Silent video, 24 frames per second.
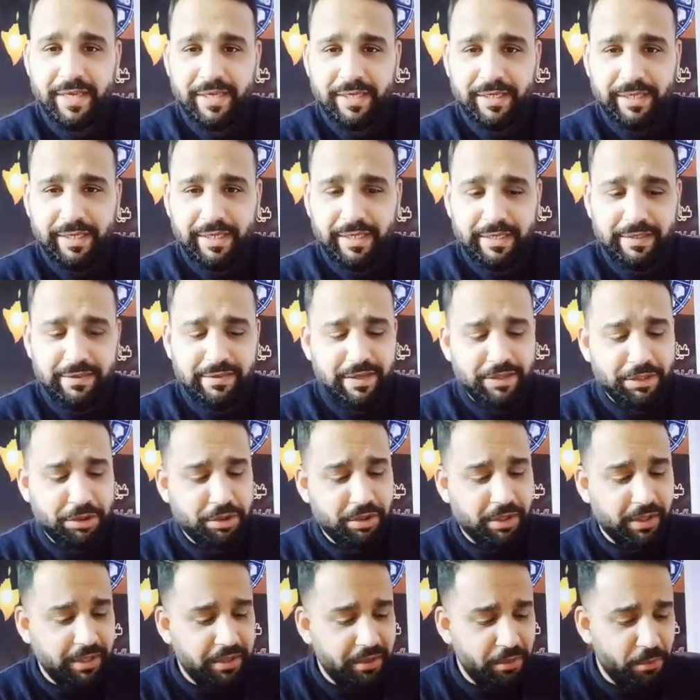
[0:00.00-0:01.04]
ال
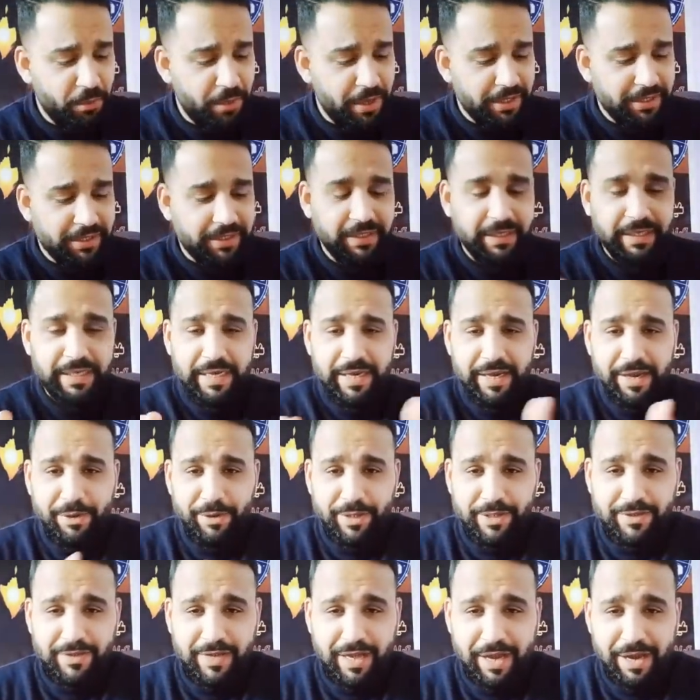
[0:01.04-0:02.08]
11 الواقعيه
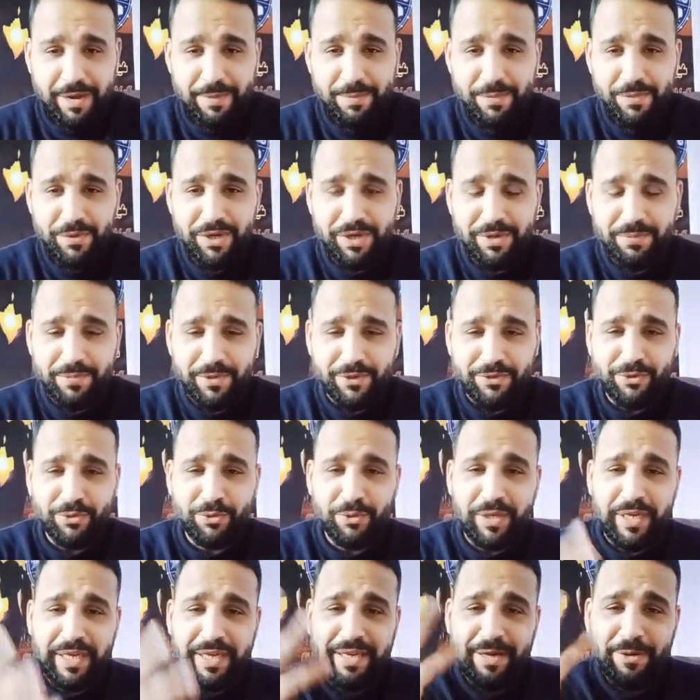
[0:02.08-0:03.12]
وتحمل
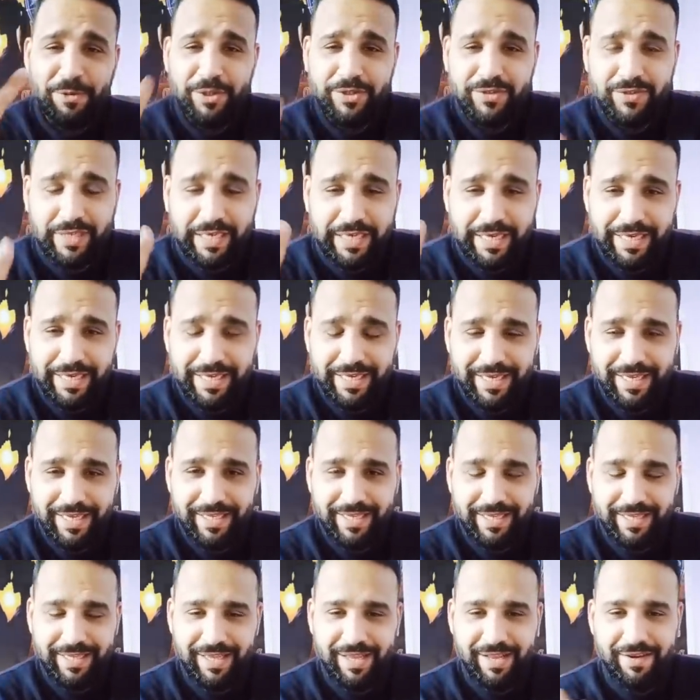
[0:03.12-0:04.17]
المسؤوليه واضحين
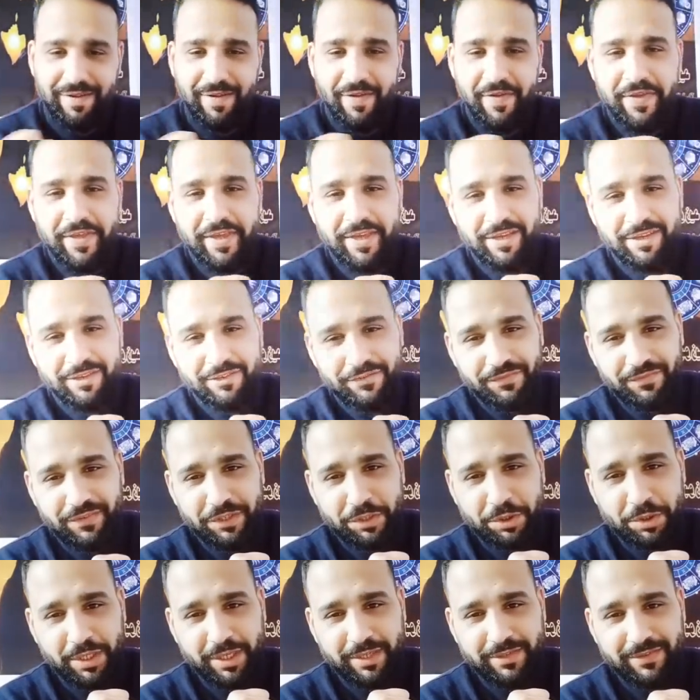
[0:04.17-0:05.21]
جدا في
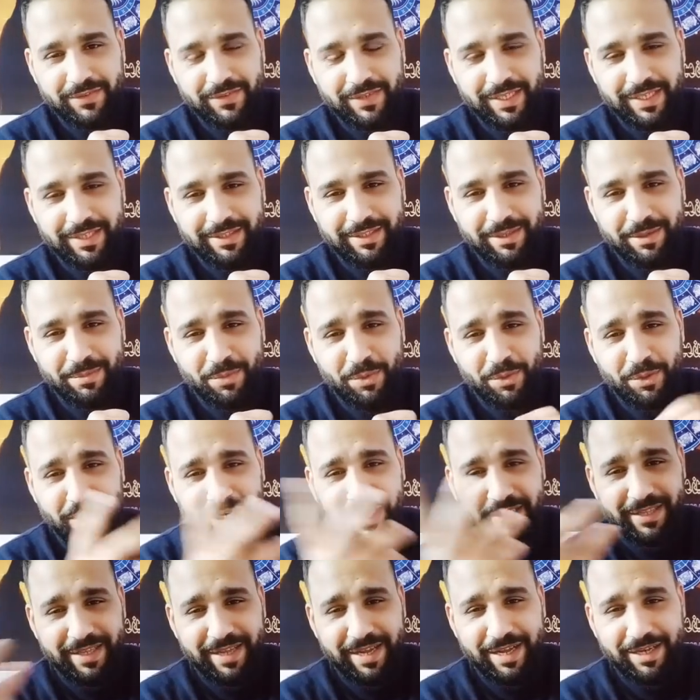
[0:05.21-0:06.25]
شخصية
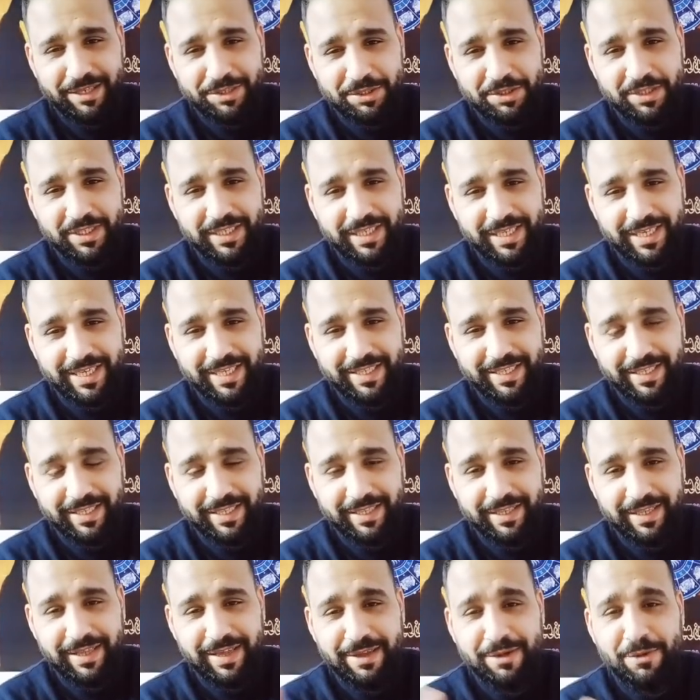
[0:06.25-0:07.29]
البرج ده عشان كده
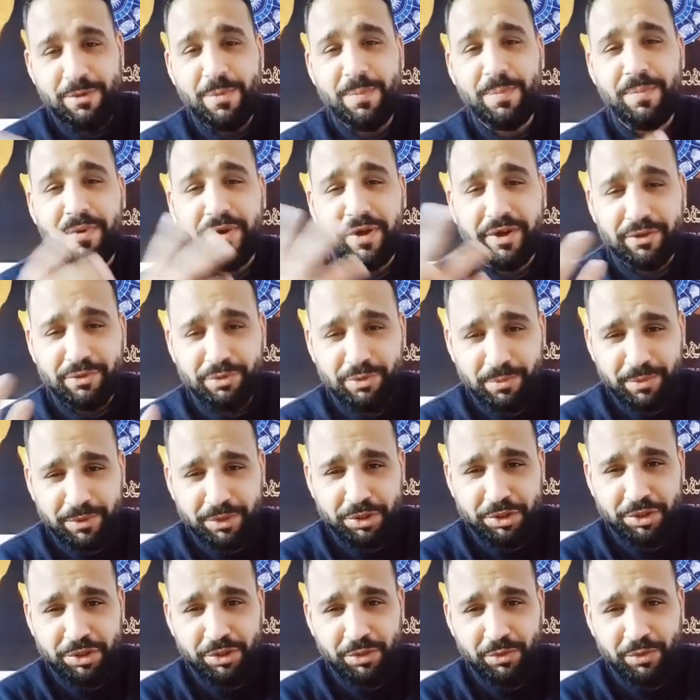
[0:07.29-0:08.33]
تلاقيهم برضه
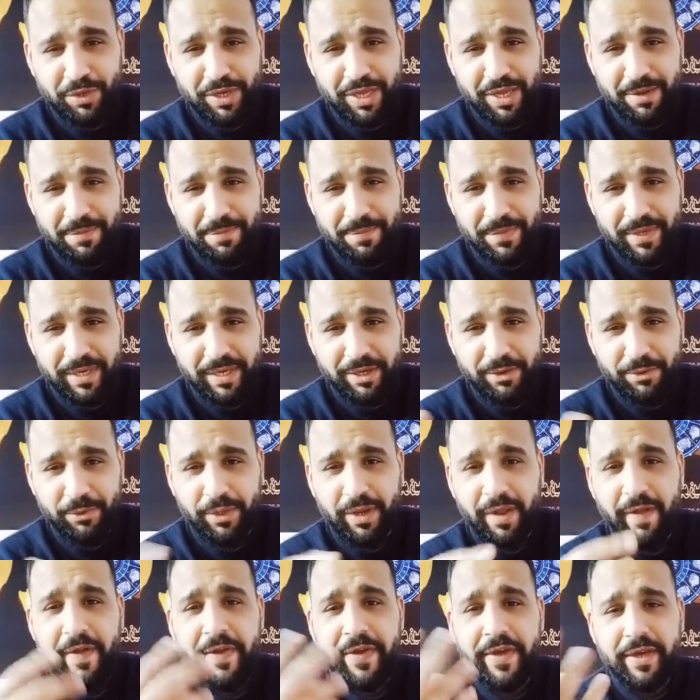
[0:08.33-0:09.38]
بيشيلوا الهم
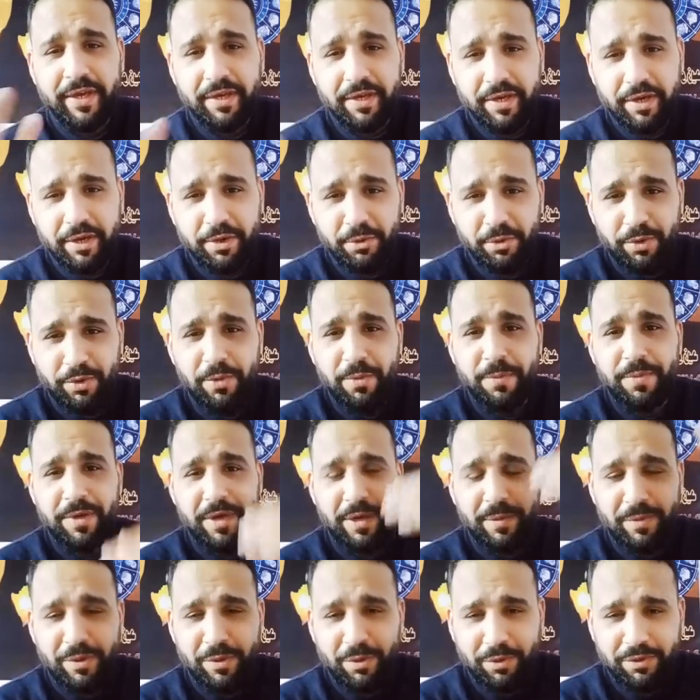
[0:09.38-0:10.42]
قوي قوي
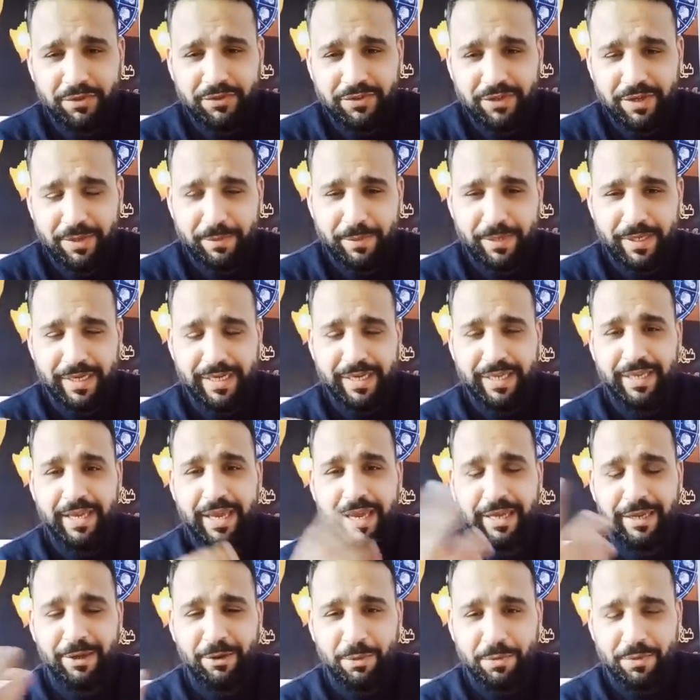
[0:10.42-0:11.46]
وبيعملوا حساب للي
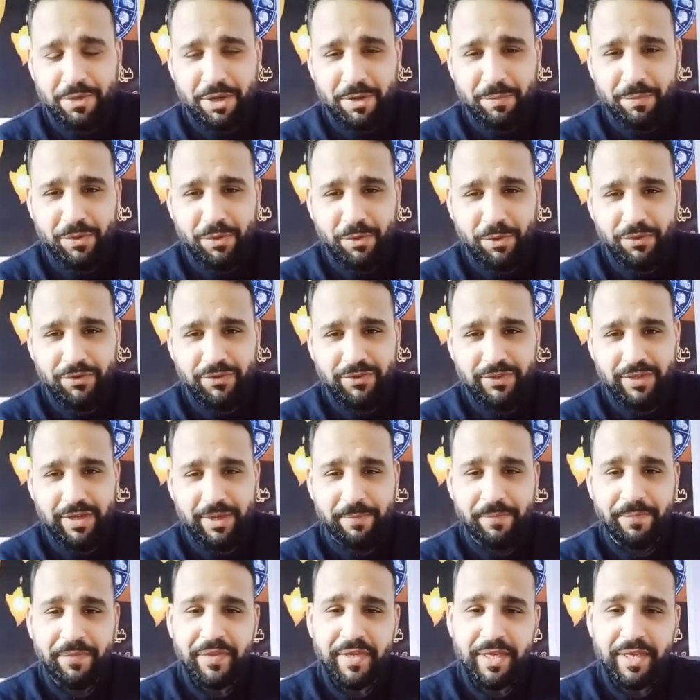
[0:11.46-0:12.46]
جاي وبيعملوا حساب